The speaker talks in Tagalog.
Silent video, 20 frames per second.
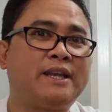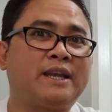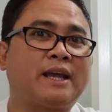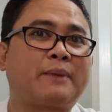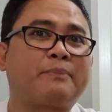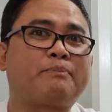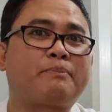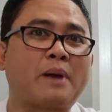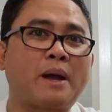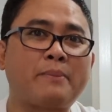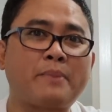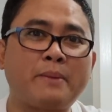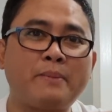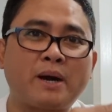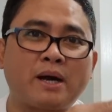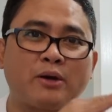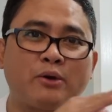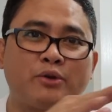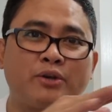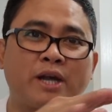
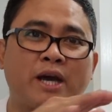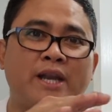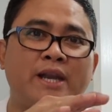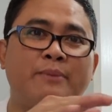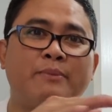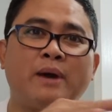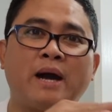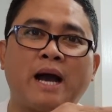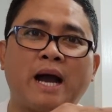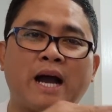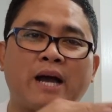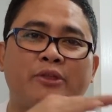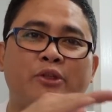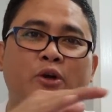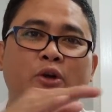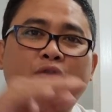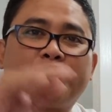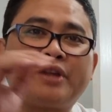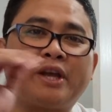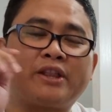nagpababakuna ng mga
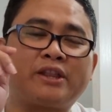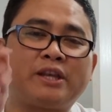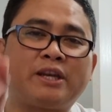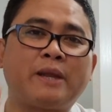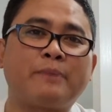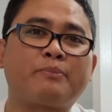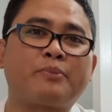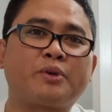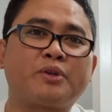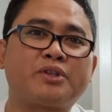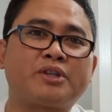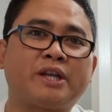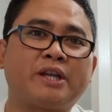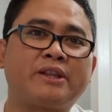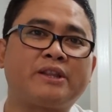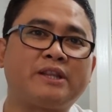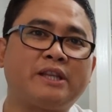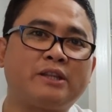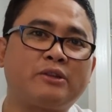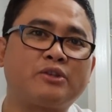adult,
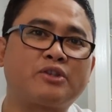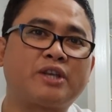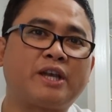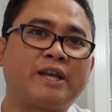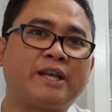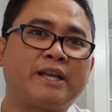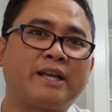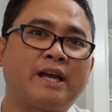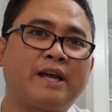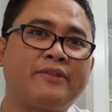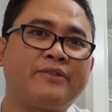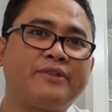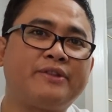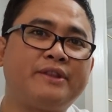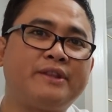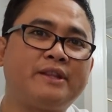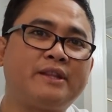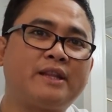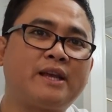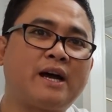99% dito sa
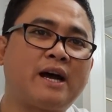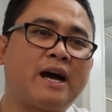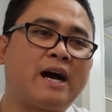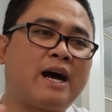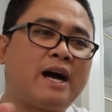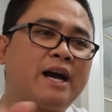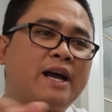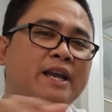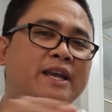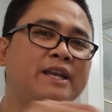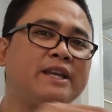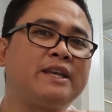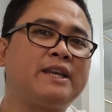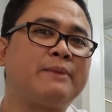England ay